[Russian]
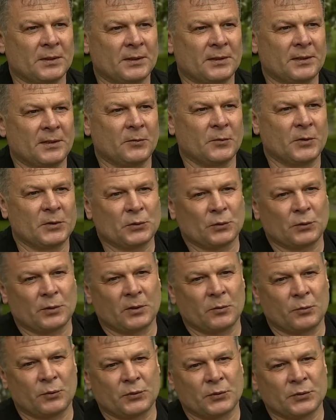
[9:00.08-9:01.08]
такие
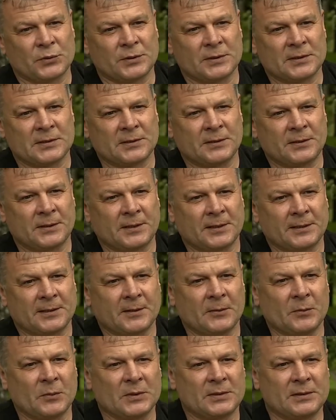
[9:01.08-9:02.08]
матерые путешественники,
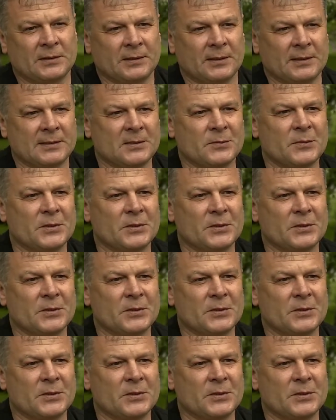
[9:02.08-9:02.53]
там мастера за